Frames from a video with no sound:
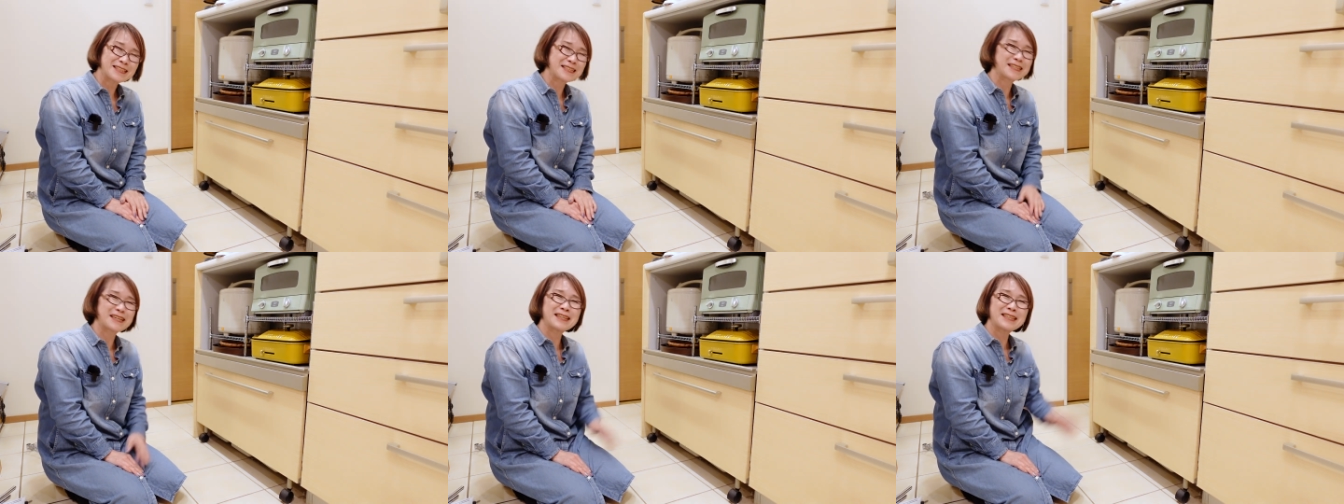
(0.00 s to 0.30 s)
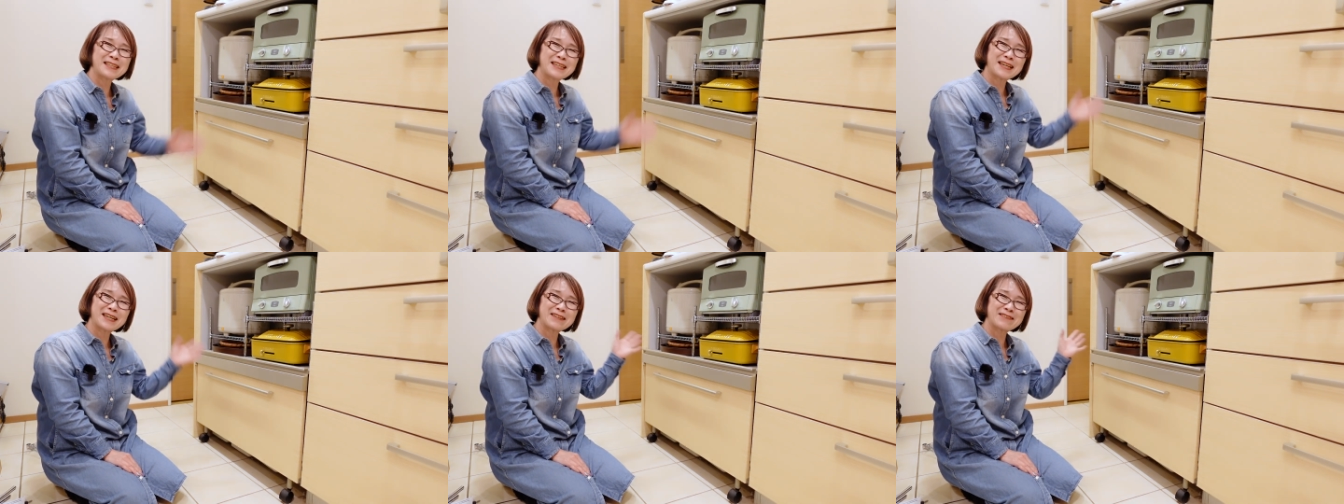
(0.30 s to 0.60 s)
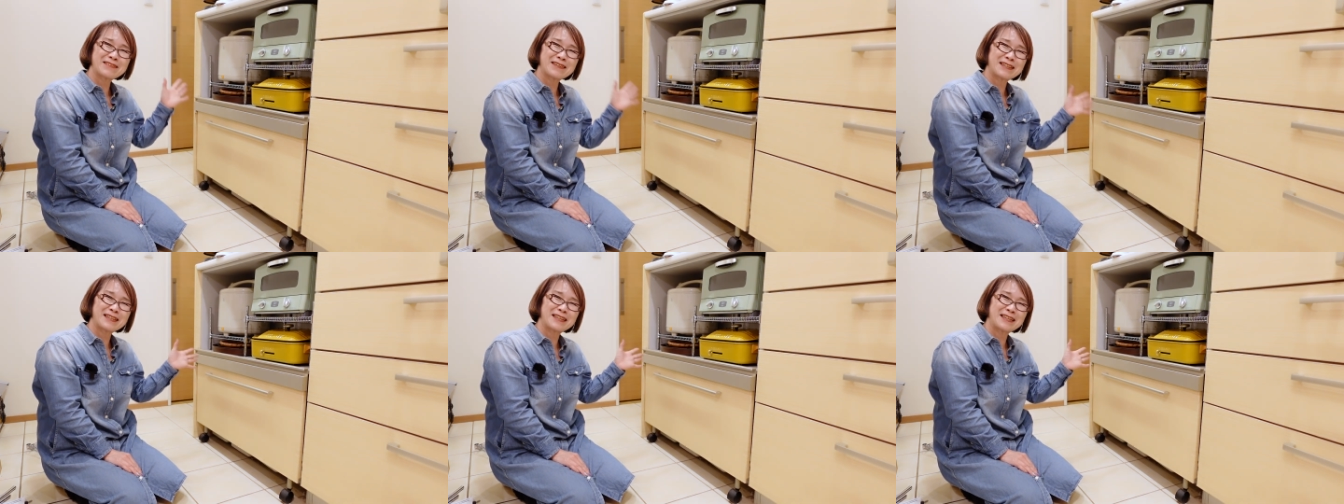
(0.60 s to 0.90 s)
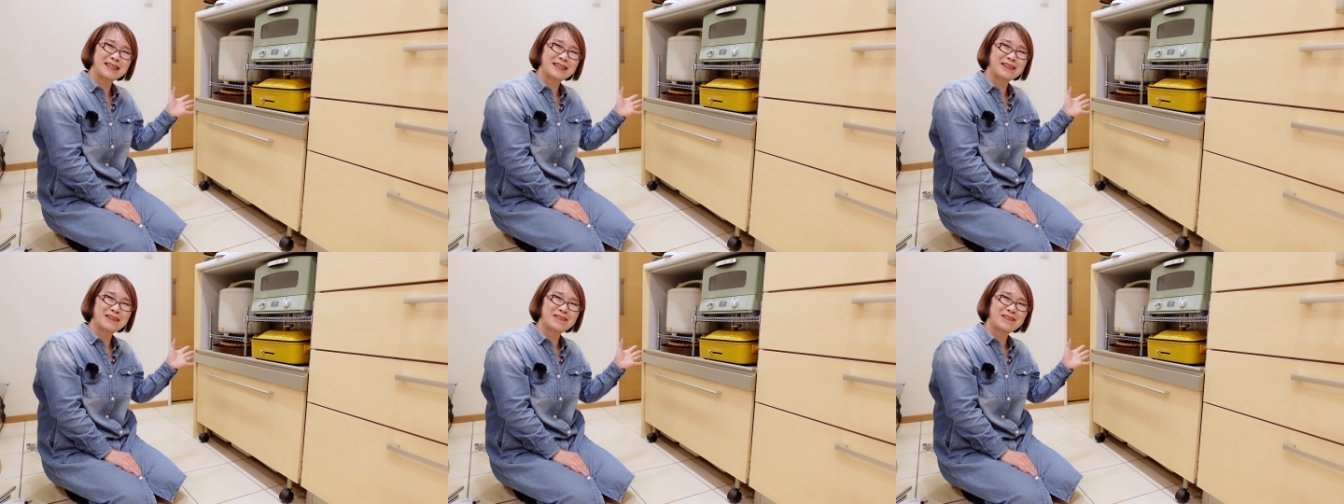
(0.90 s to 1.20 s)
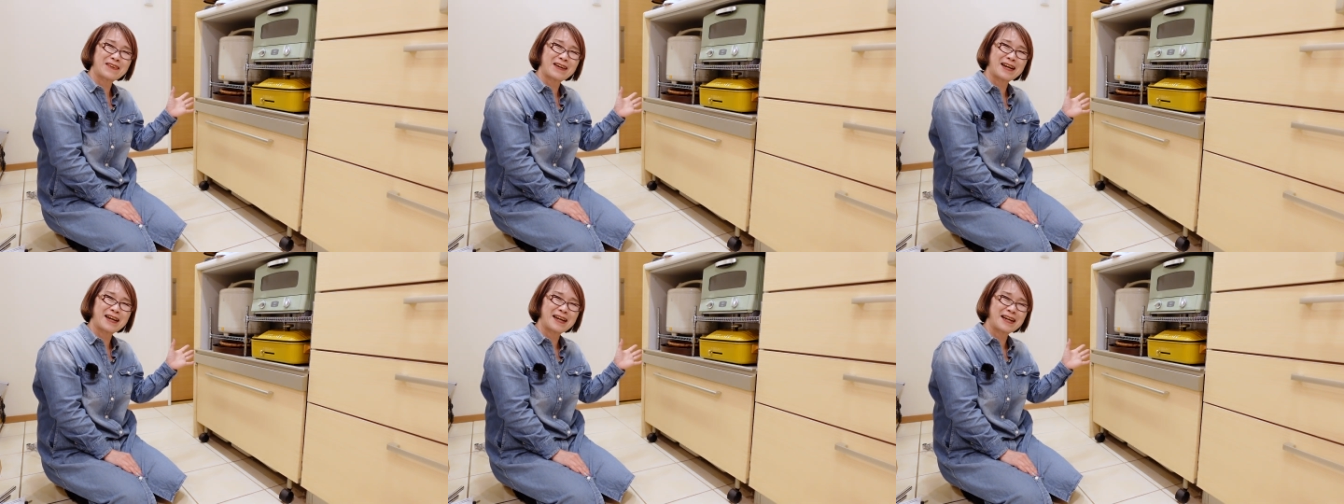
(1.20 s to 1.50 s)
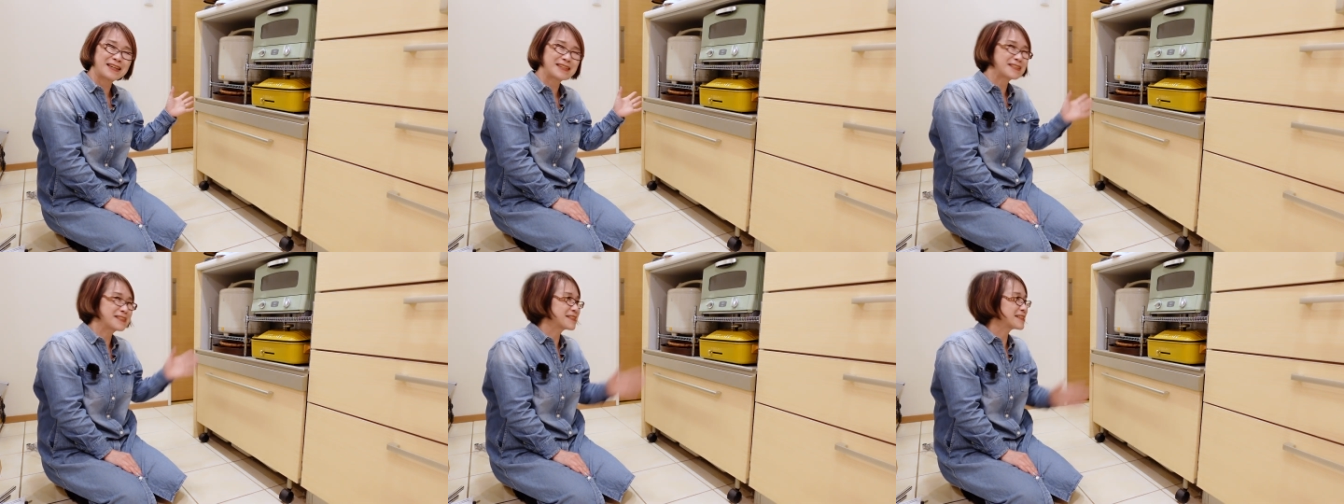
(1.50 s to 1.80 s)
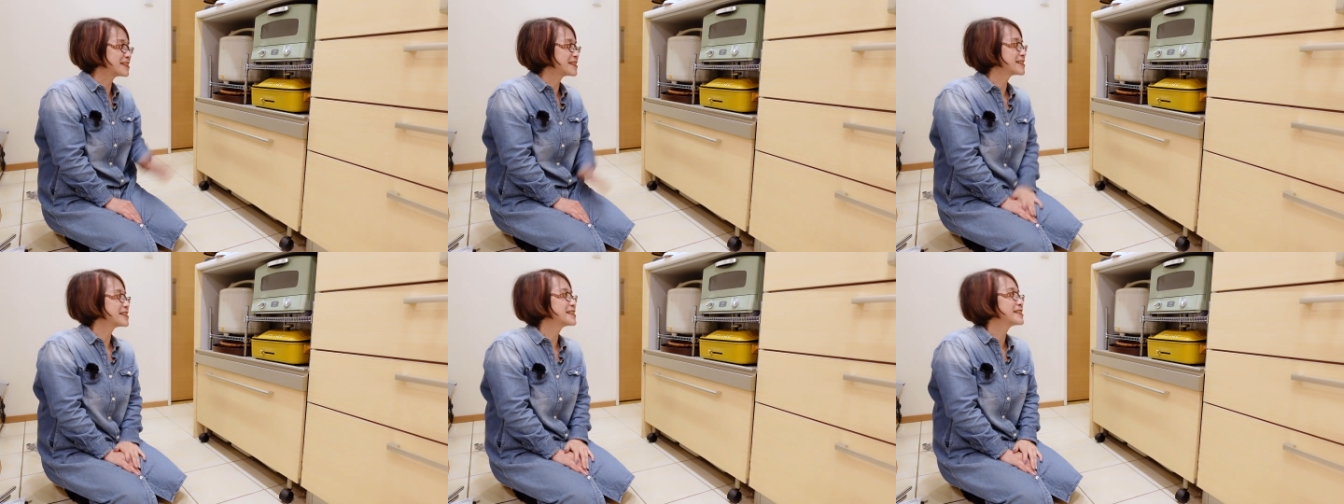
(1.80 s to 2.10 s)
せんにひゃくえんでできます
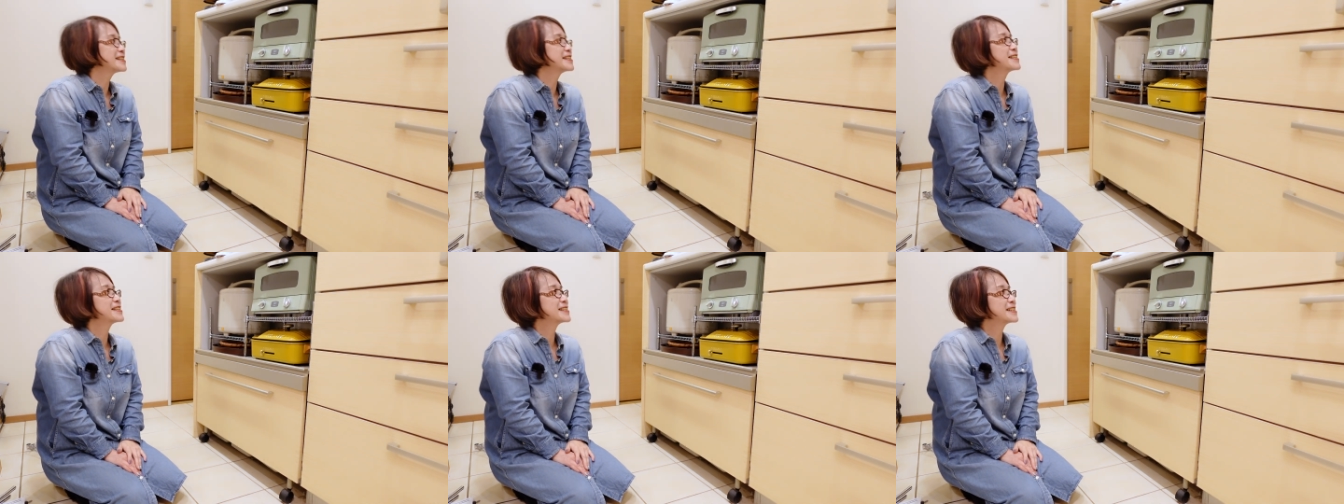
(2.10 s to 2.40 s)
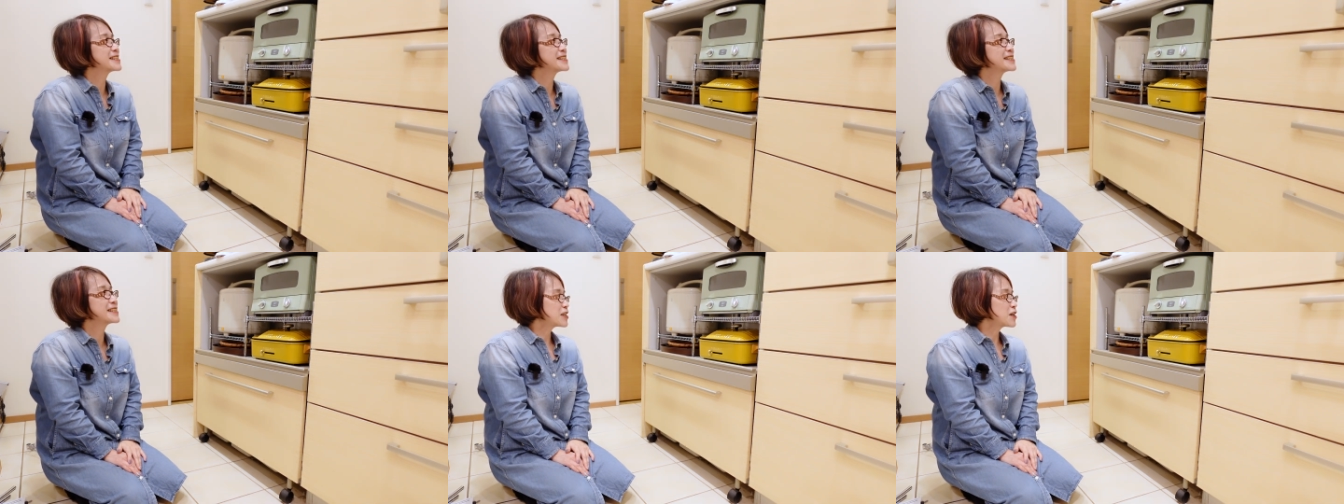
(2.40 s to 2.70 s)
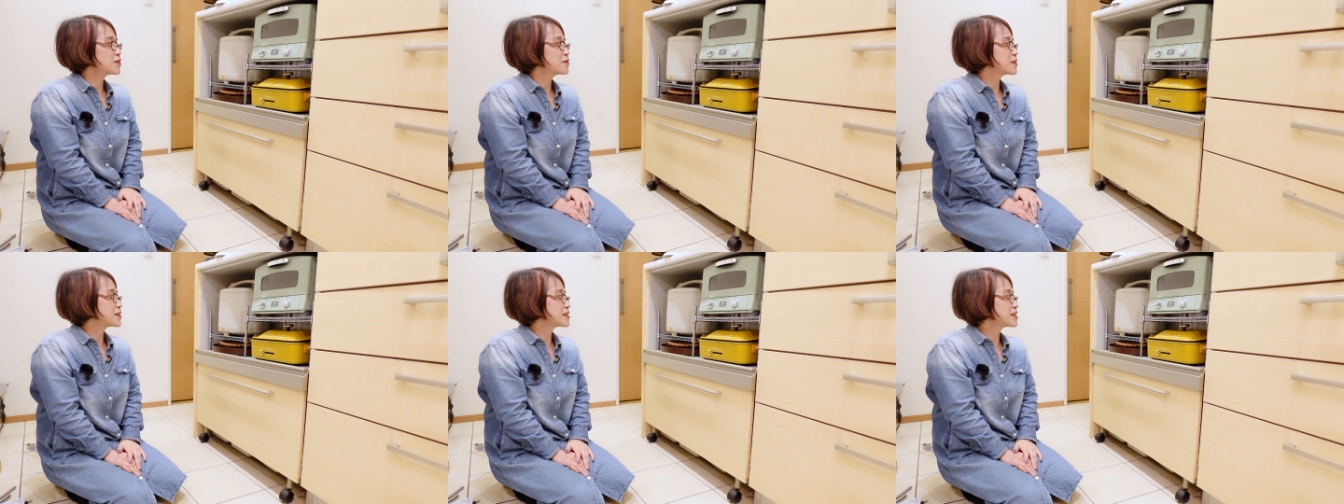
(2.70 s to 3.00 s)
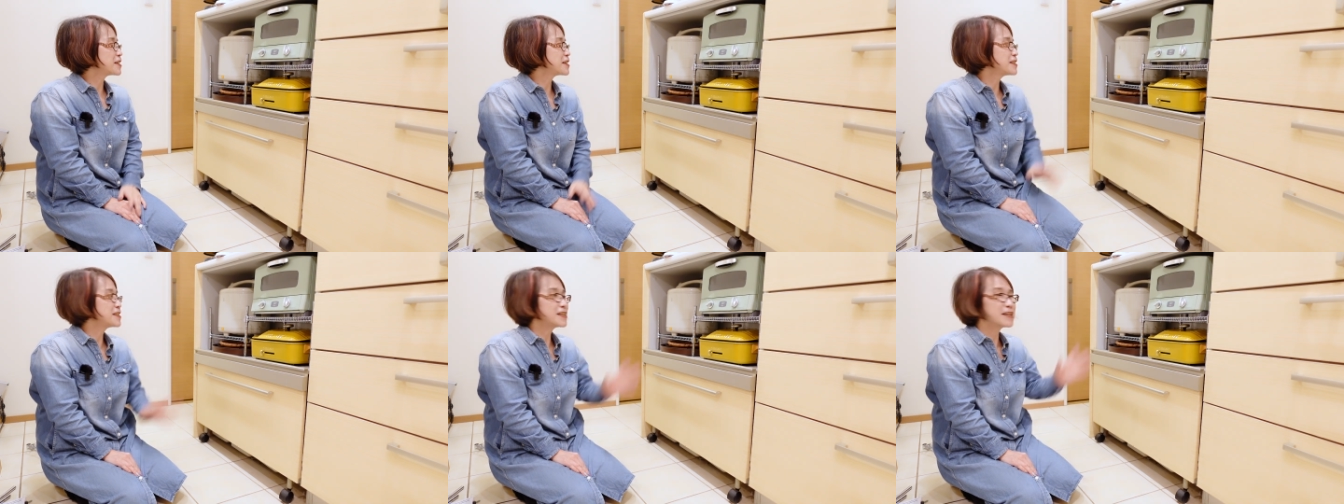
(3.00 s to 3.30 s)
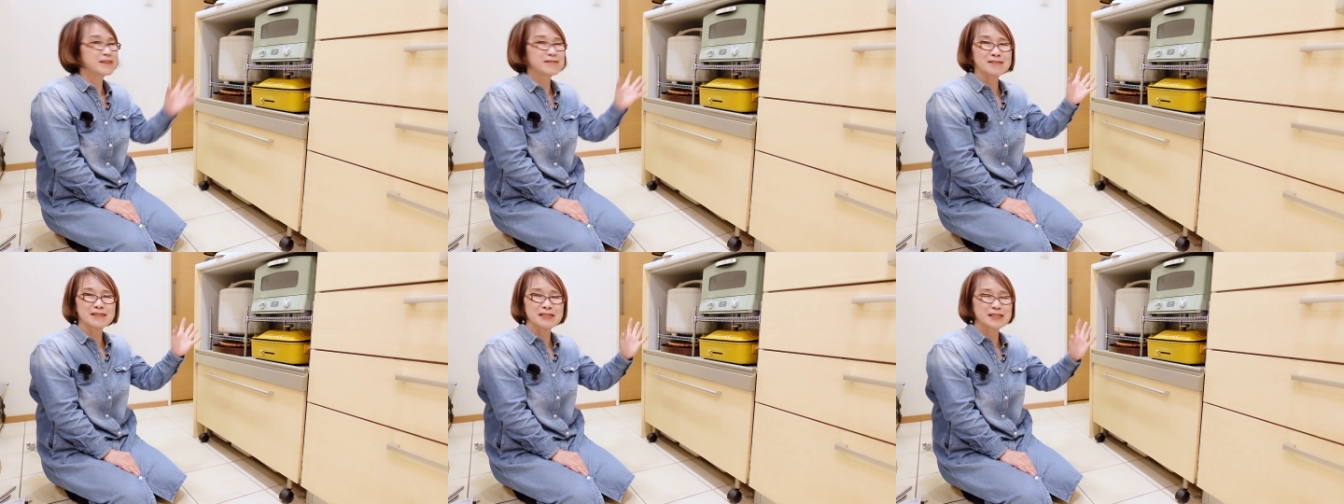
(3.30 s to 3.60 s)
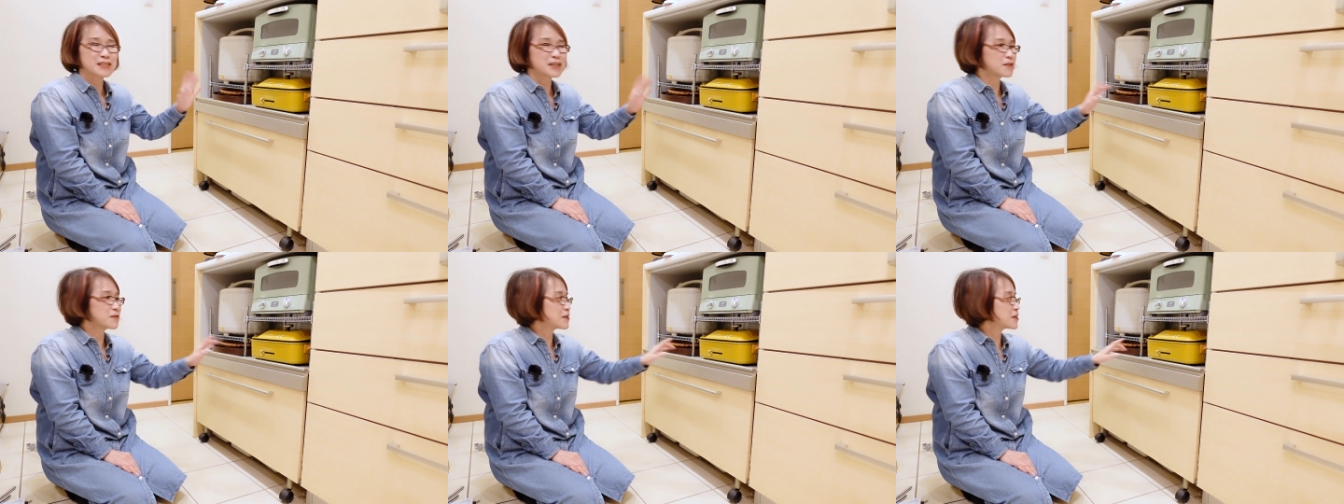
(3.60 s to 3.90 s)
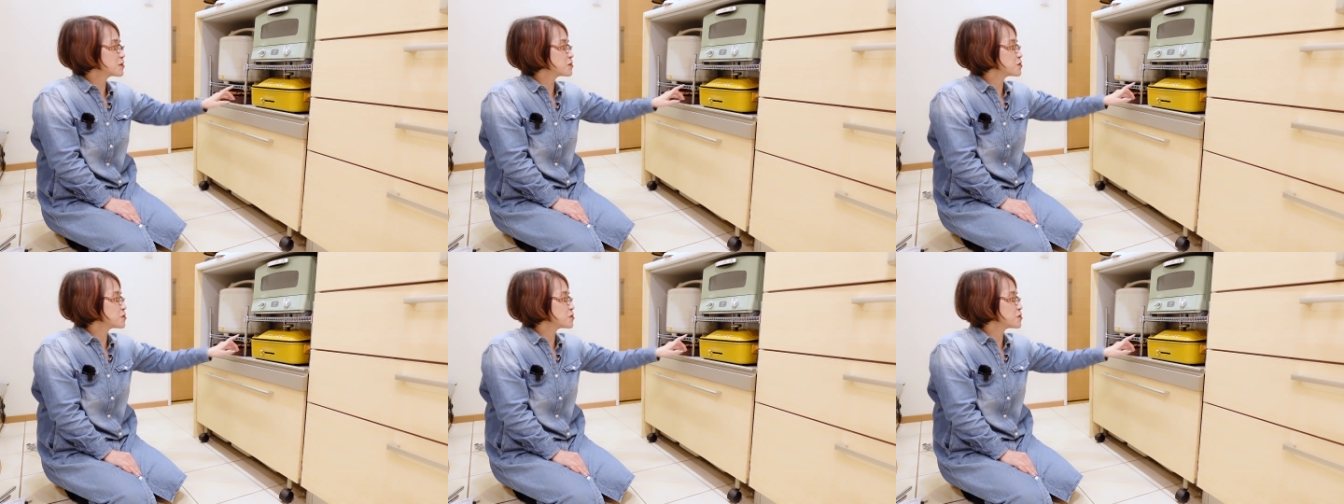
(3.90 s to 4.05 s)
ちゃうわ、せんにひゃくえんちゃうわ。